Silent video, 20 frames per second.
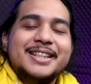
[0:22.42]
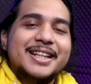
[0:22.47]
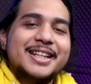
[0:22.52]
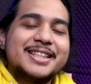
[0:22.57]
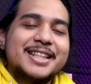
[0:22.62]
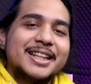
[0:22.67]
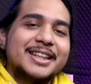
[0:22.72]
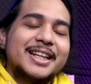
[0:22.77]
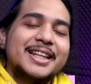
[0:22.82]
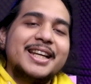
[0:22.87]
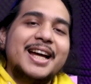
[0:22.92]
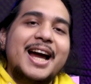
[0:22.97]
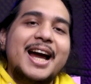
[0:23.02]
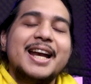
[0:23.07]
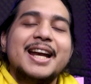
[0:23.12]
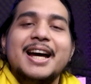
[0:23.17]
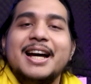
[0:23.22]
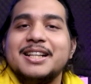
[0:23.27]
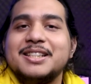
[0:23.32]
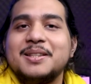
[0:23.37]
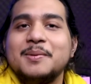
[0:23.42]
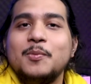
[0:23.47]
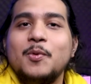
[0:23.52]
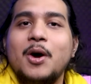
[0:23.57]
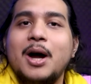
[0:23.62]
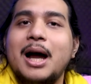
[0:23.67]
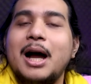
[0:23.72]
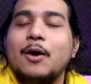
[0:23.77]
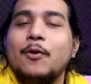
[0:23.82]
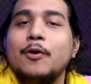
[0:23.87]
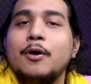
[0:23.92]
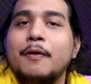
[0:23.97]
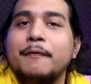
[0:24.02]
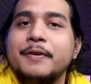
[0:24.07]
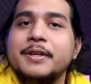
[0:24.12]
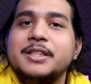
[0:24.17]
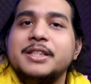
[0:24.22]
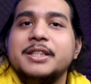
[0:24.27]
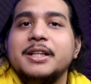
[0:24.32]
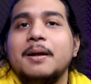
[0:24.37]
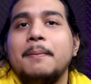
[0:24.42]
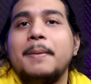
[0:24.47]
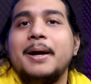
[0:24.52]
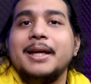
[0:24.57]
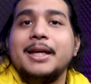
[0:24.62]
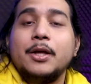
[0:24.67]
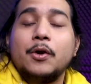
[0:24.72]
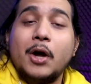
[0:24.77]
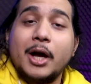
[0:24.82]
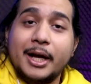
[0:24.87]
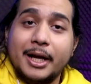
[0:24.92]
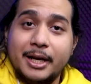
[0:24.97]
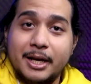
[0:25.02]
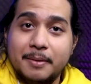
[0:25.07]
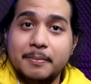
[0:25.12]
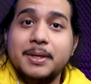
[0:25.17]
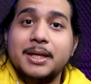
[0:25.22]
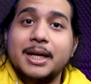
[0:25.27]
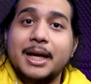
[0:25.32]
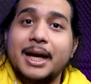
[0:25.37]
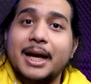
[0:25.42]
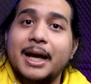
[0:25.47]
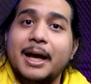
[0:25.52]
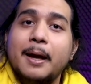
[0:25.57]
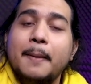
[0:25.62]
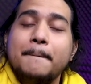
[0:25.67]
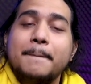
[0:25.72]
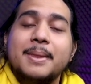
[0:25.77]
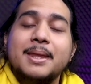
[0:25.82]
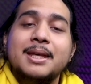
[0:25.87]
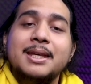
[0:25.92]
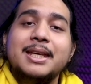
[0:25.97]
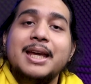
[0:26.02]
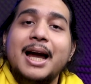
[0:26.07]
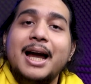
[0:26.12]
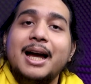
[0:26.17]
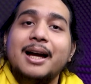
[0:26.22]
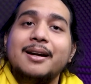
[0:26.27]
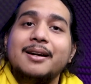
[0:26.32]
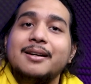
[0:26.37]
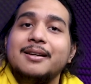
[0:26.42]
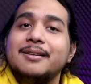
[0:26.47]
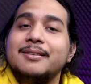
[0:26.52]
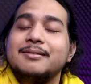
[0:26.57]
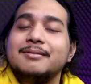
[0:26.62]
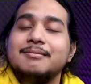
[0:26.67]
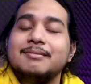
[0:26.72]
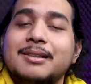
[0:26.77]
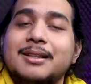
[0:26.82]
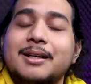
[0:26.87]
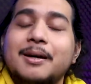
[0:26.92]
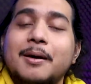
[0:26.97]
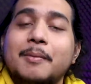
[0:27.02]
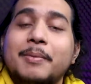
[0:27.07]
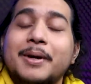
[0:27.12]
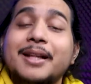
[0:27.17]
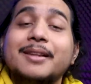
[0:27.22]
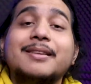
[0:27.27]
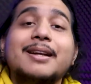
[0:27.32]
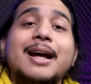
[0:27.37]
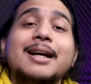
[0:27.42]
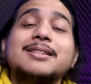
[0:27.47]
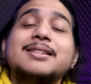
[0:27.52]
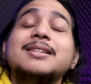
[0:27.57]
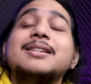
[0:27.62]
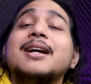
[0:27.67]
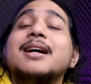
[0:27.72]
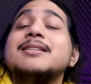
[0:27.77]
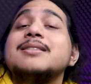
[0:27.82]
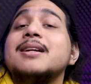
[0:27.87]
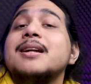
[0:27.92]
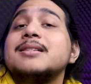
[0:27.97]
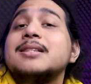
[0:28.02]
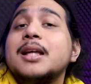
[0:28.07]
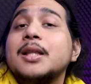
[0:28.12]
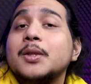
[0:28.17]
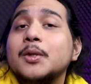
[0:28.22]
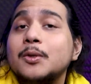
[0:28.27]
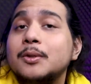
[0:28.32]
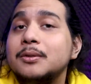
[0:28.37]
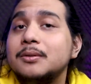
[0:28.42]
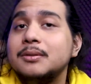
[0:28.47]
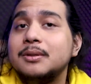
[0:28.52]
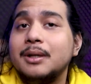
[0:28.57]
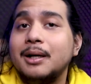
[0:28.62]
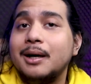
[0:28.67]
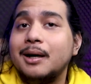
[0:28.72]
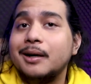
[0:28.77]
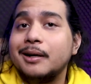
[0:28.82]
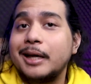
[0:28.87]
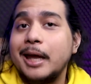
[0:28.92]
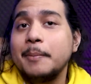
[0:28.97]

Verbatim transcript: Jadi ceritanya ada sebuah akun official My Hero Academia yang uh, berinteraksi dengan salah satu uh,